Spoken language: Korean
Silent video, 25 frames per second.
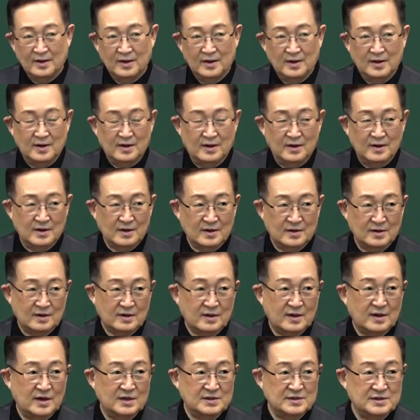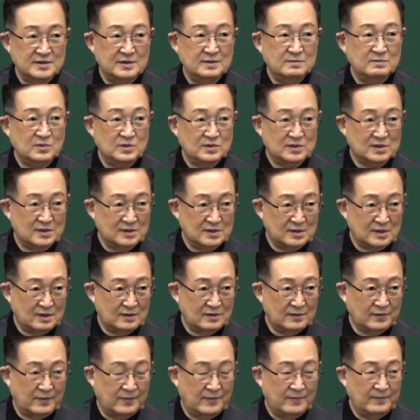아, 그렇게 하지는
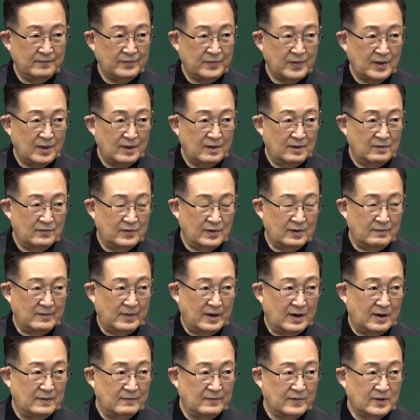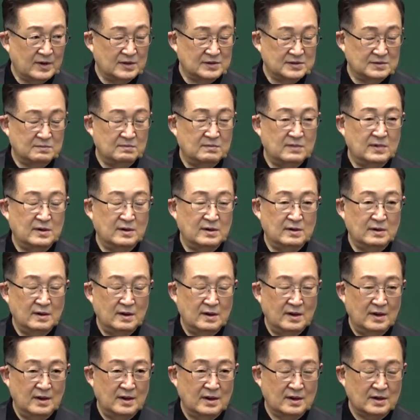못하더라도 우리 마음가짐만은
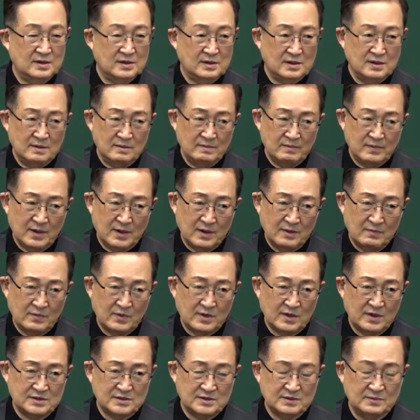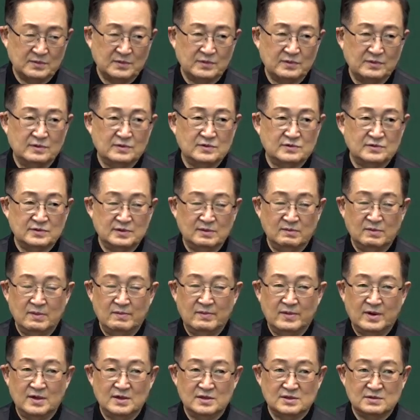그런 마음가짐으로 주님의
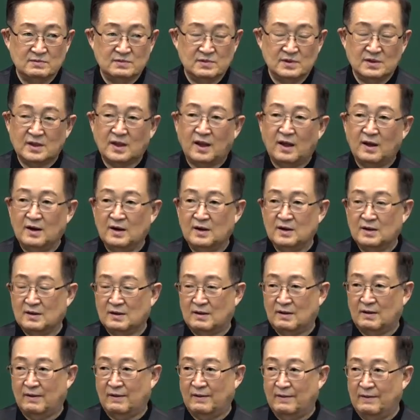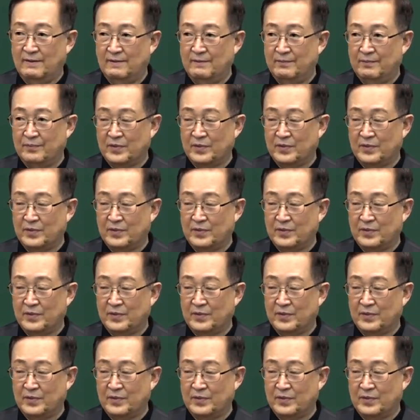말씀을 대할 때